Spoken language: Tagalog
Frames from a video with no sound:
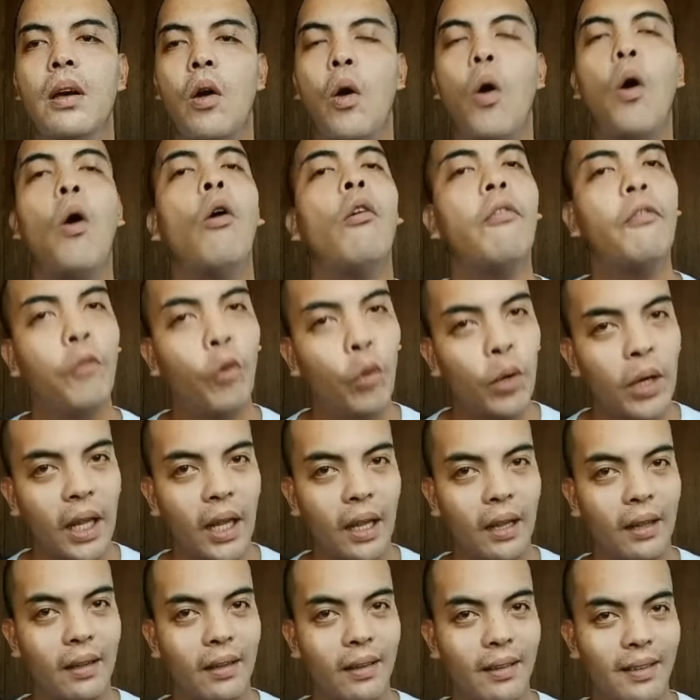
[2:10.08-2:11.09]

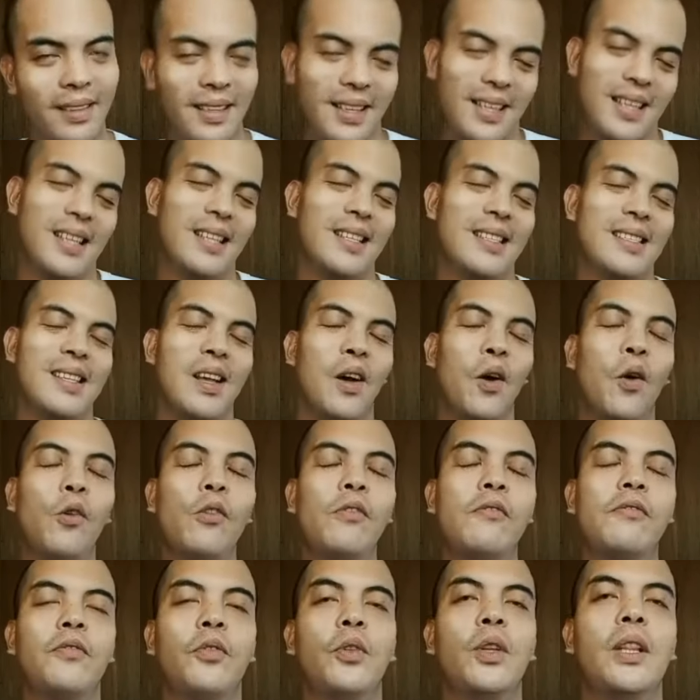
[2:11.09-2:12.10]
hopefully, yes,
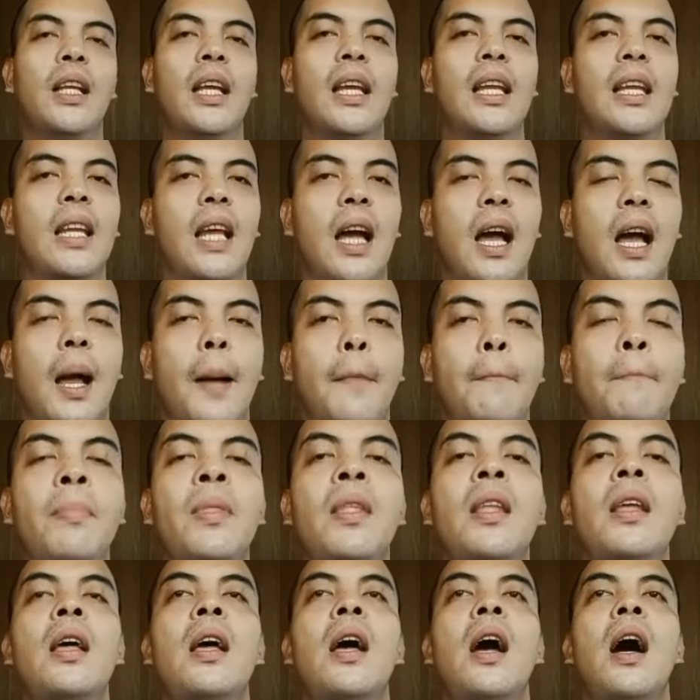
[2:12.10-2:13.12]
hopefully na
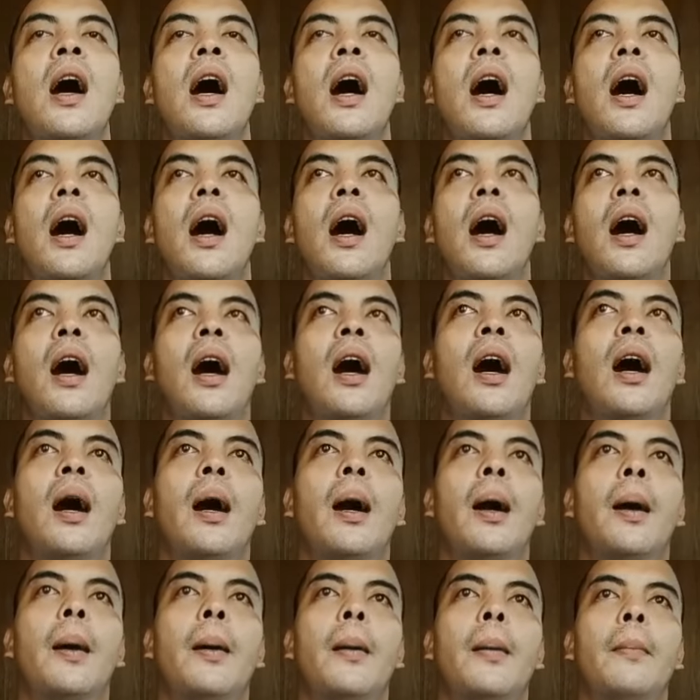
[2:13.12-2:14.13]

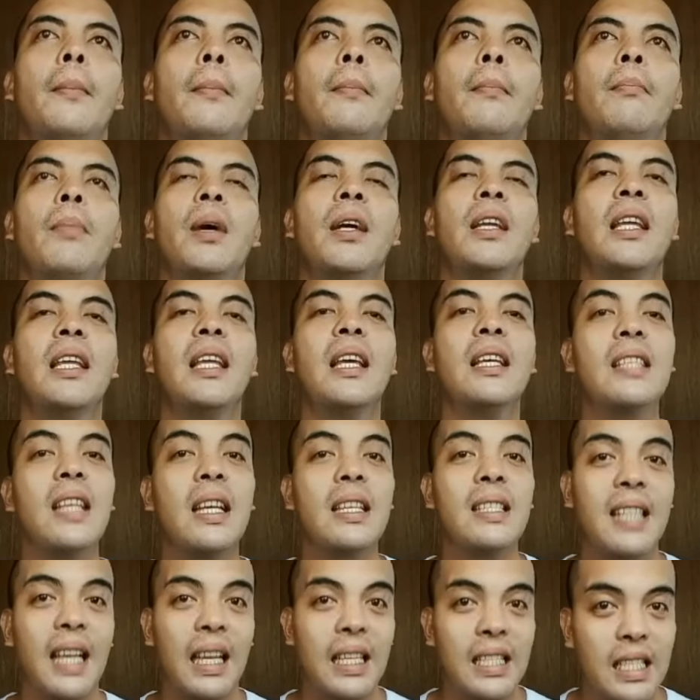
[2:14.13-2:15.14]
um, magiging
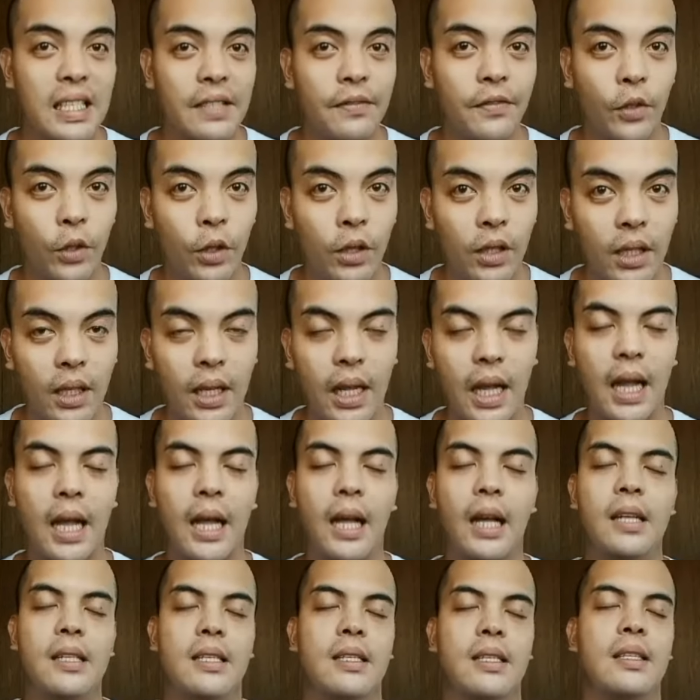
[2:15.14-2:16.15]
successful
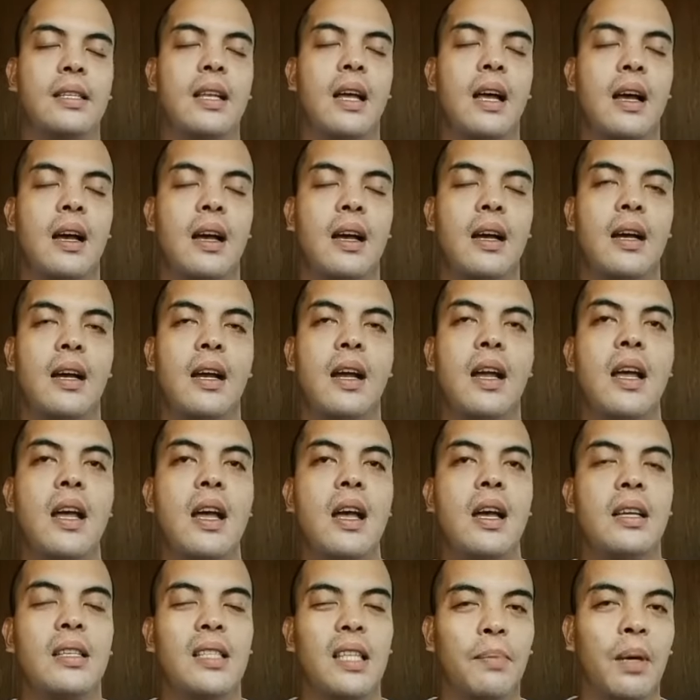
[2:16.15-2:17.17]
ka sa
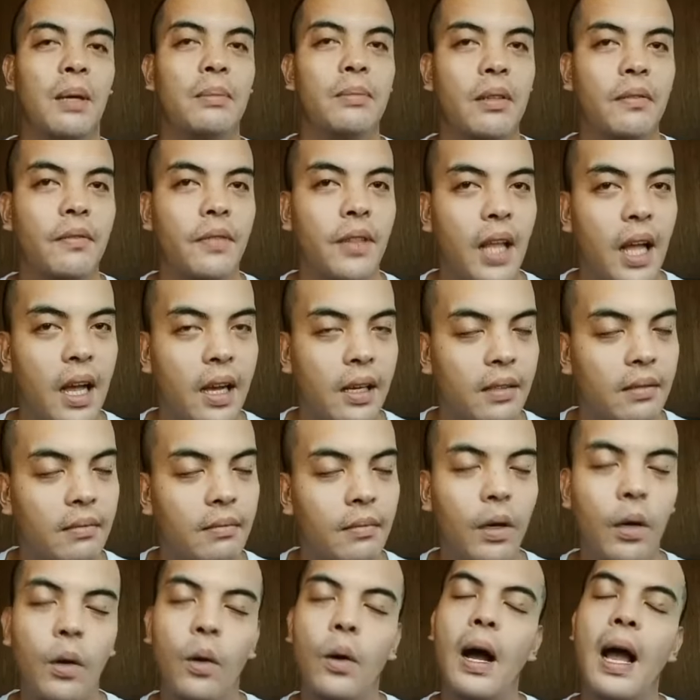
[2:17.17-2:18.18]
sa pagbablog
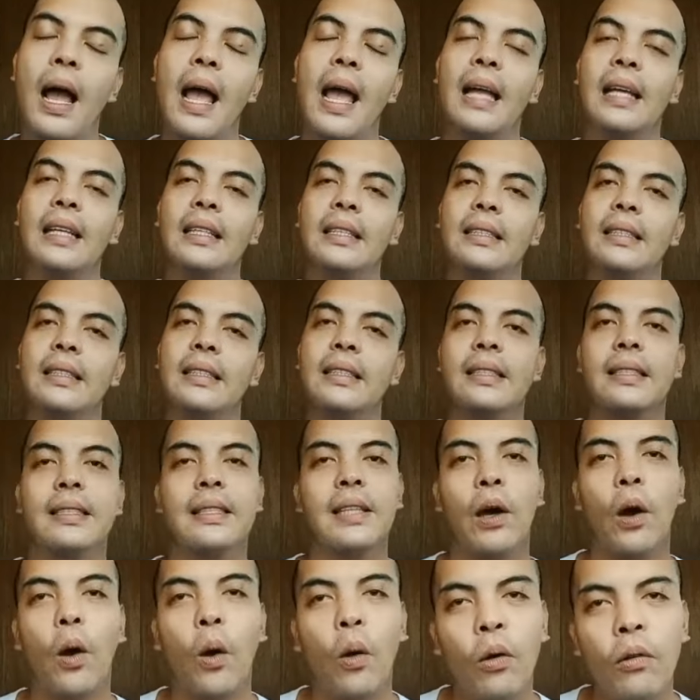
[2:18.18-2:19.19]
mo and
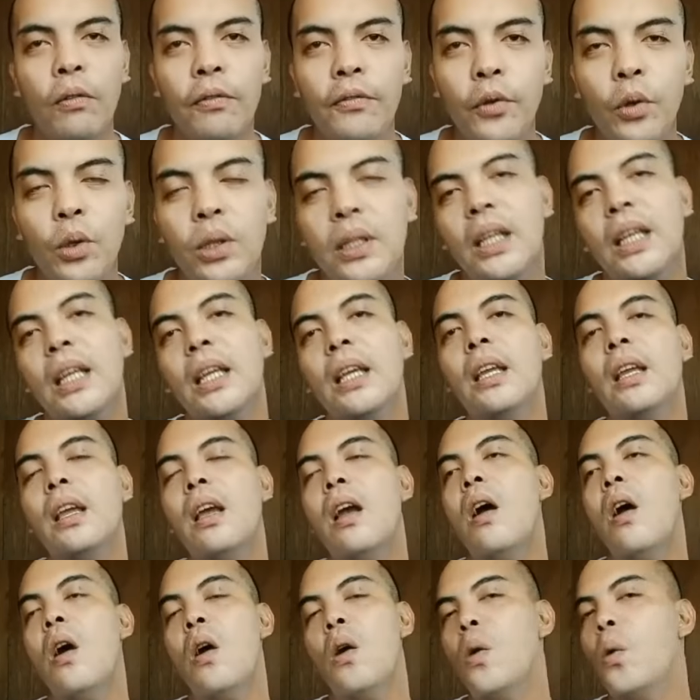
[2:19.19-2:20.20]
hopefully
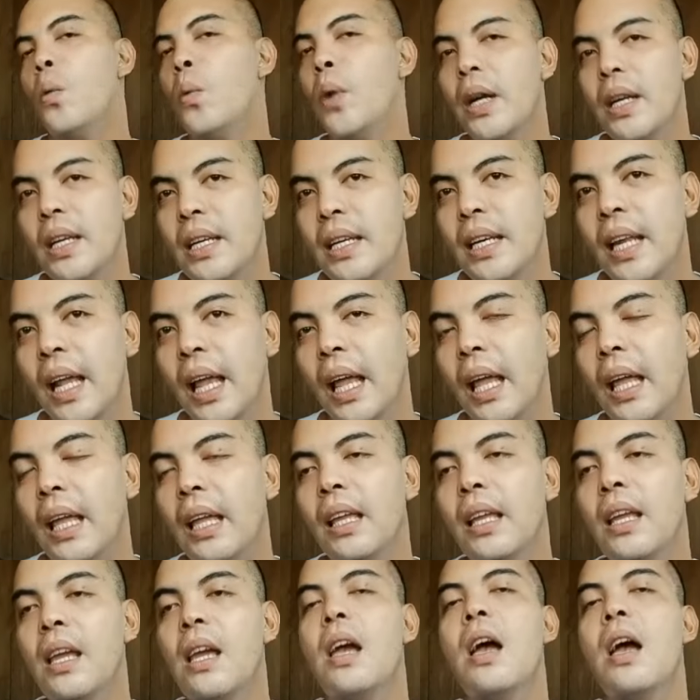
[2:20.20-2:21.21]
one
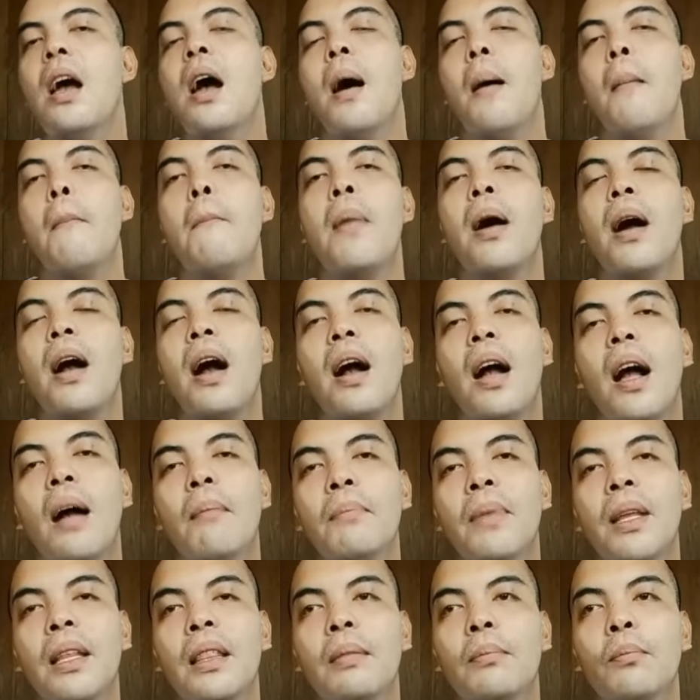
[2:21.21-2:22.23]
day,
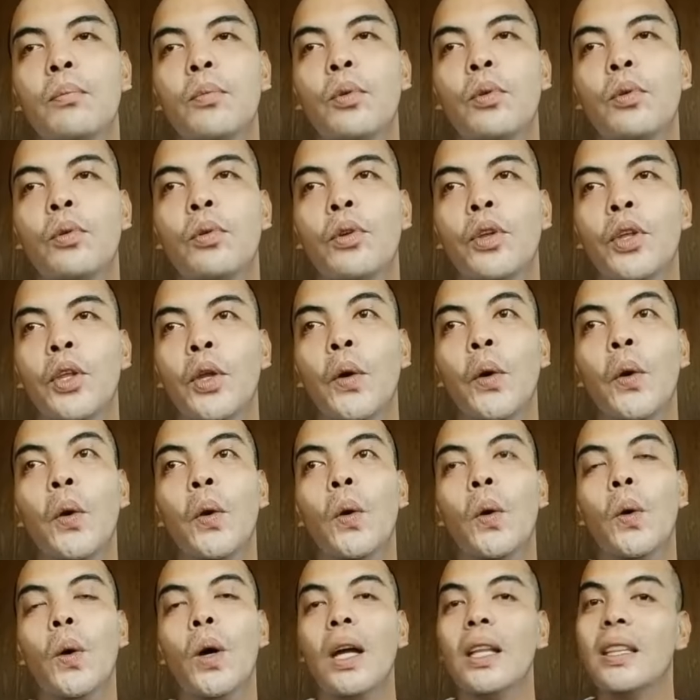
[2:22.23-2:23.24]
makakamit mo
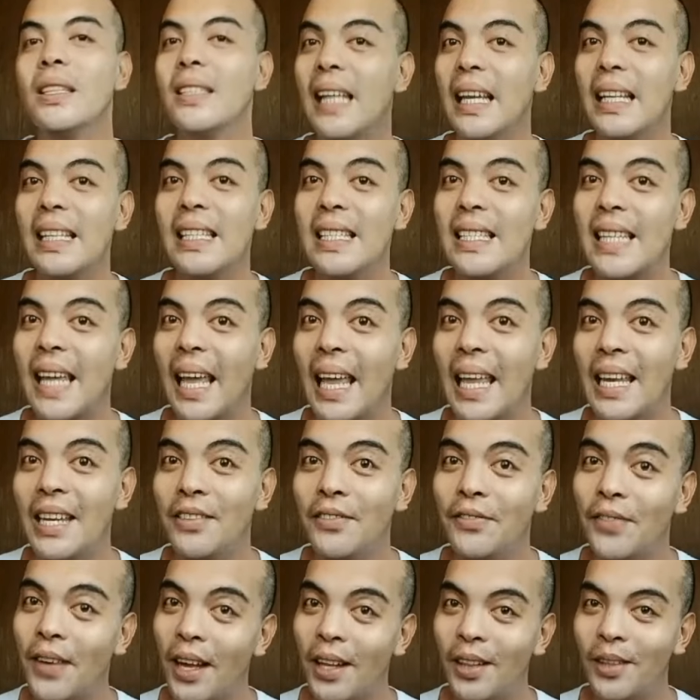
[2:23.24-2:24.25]
yung 10k
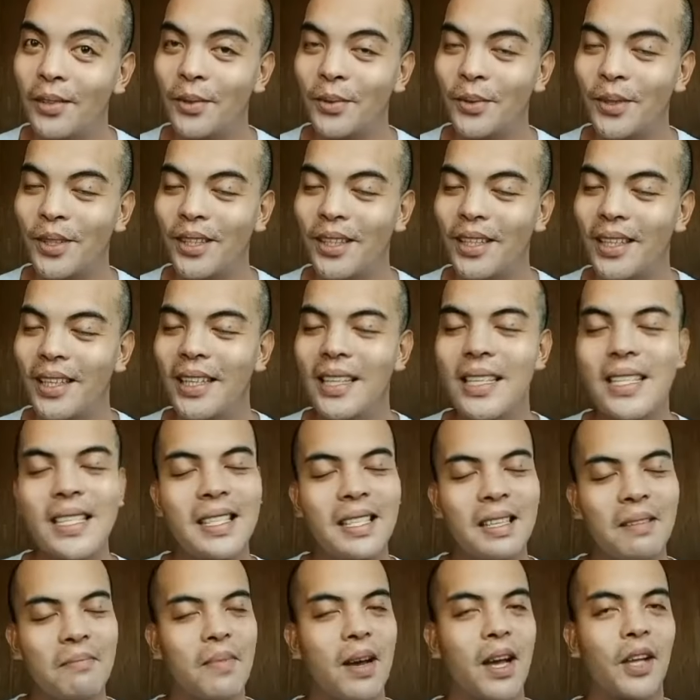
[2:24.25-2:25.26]
na followers,
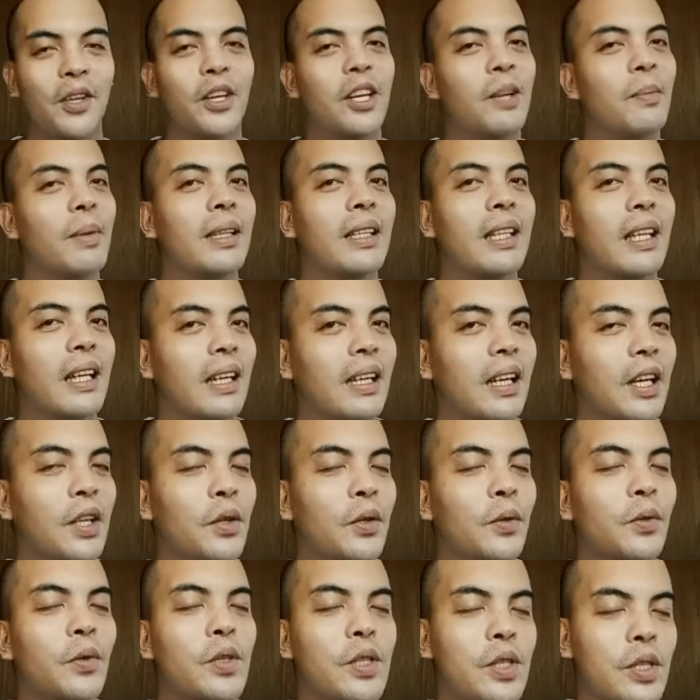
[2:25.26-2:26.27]
di ba? Yun naman talaga
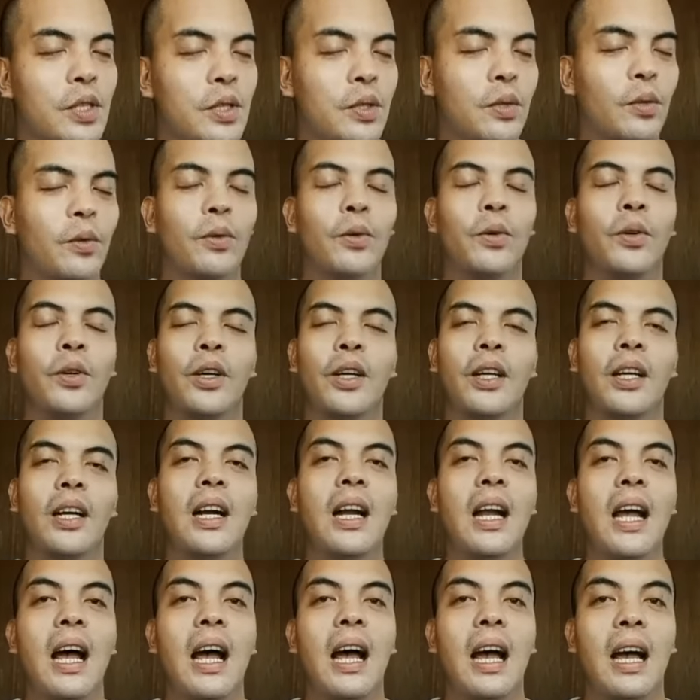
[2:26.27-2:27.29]
yung gusto or
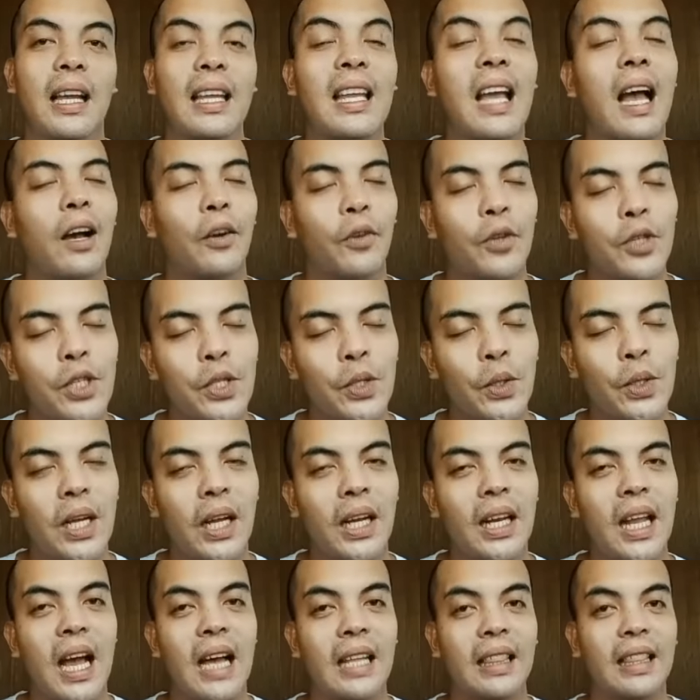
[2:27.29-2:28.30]
yeah, gusto
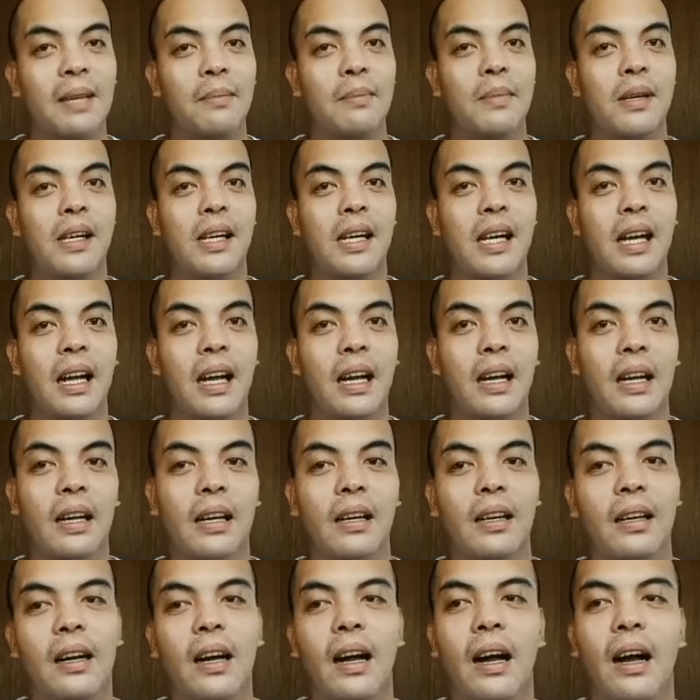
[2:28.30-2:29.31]
ng lahat ng mga
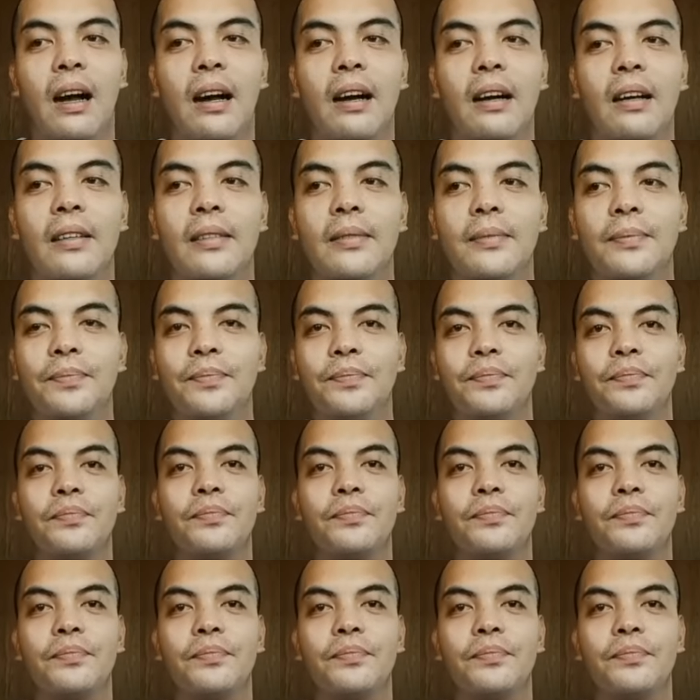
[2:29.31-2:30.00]
um,